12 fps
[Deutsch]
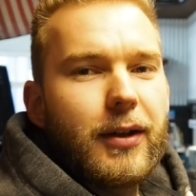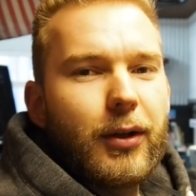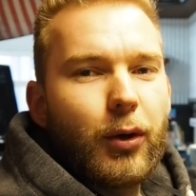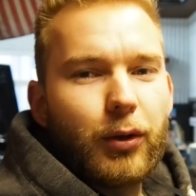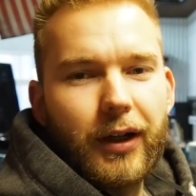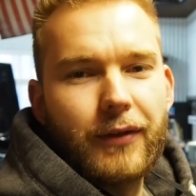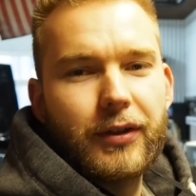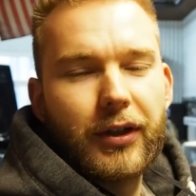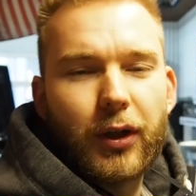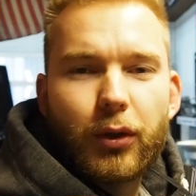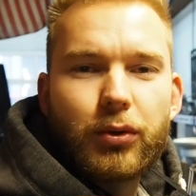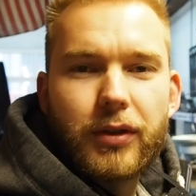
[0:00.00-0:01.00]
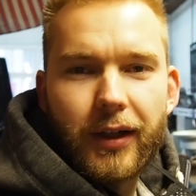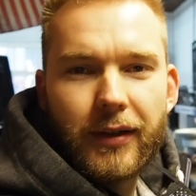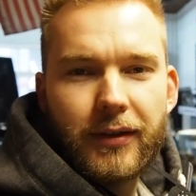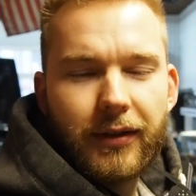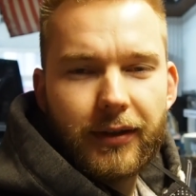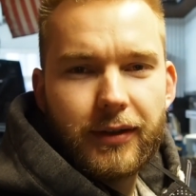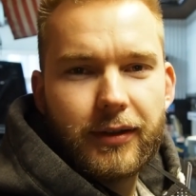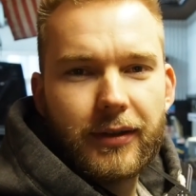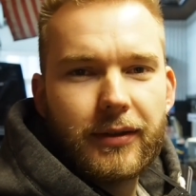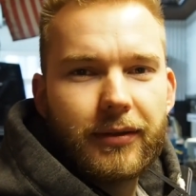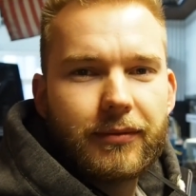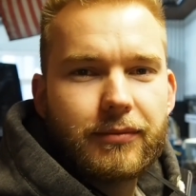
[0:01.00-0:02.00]
Und dann haben wir gedacht, gut, dann äh,
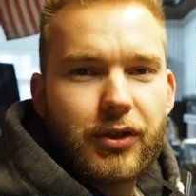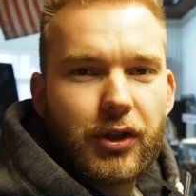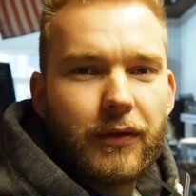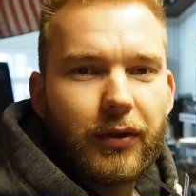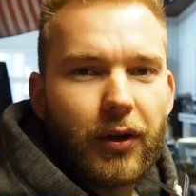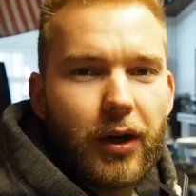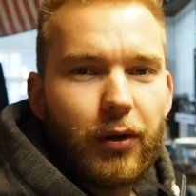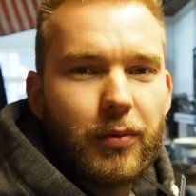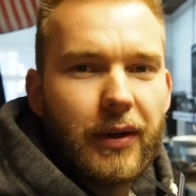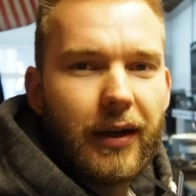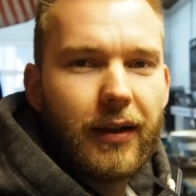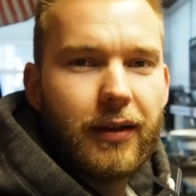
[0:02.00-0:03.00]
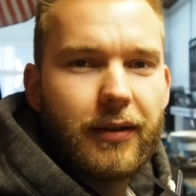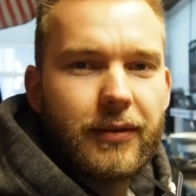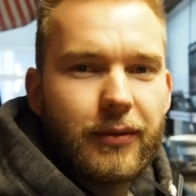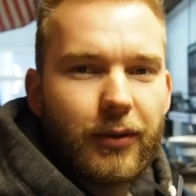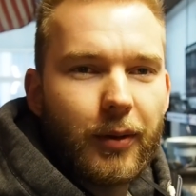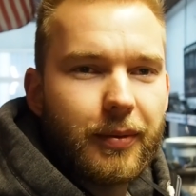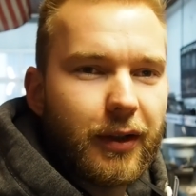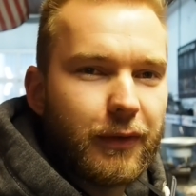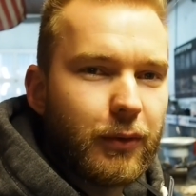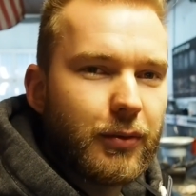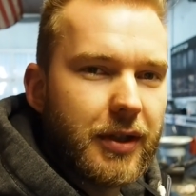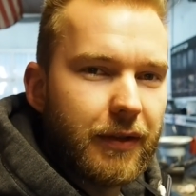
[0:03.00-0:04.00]
schauen wir doch auch mal, ob da für
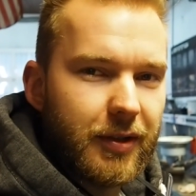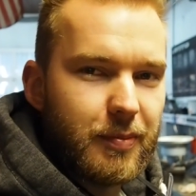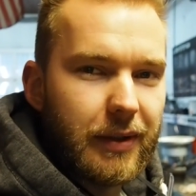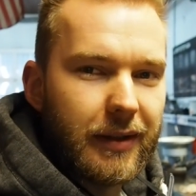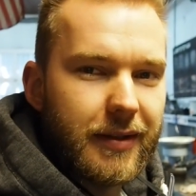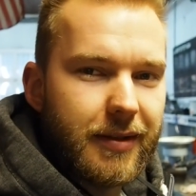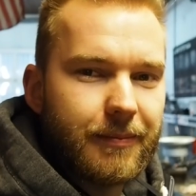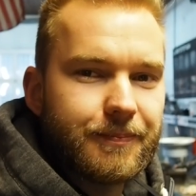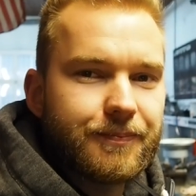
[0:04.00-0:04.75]
uns nicht was bei ist.